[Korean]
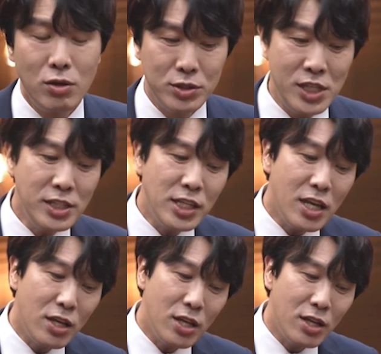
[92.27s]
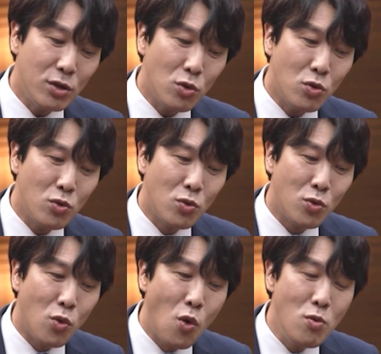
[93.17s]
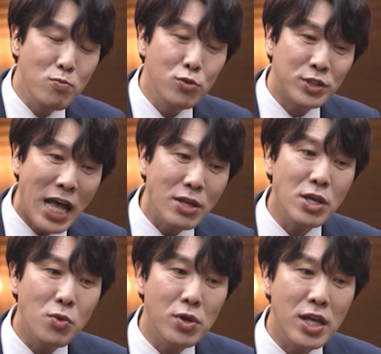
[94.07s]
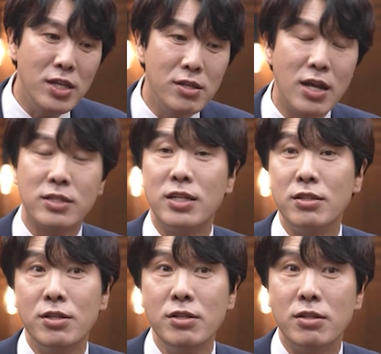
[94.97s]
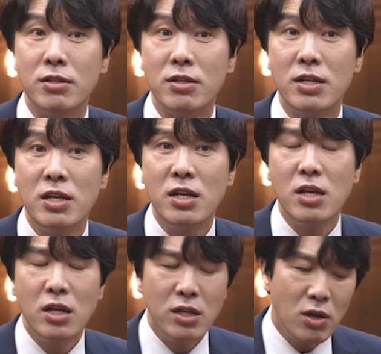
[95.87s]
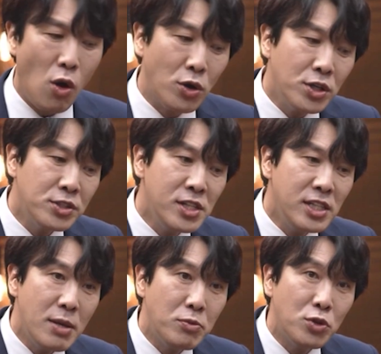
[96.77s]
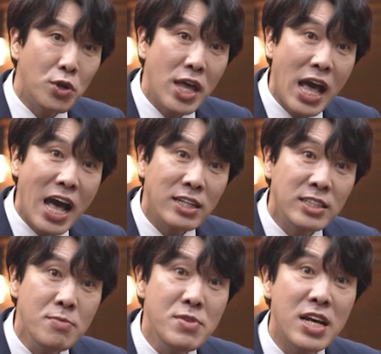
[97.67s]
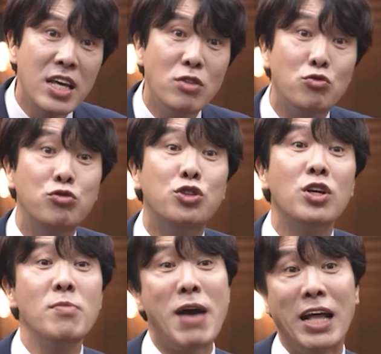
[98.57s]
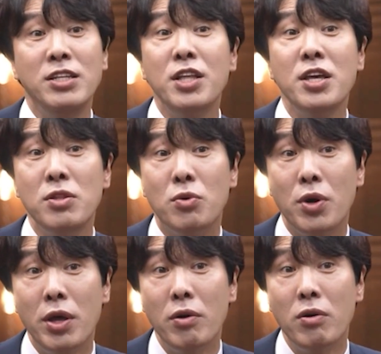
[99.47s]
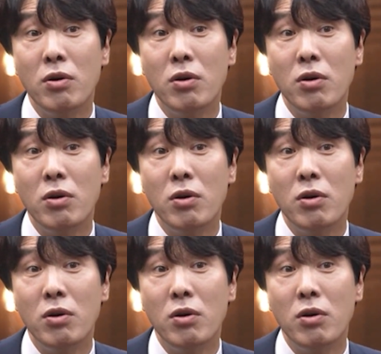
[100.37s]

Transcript: 실제 공부 상위권에 있는 학생들은 어렸을 때부터의 학습량의 누적이 많이 돼 있는 거예요.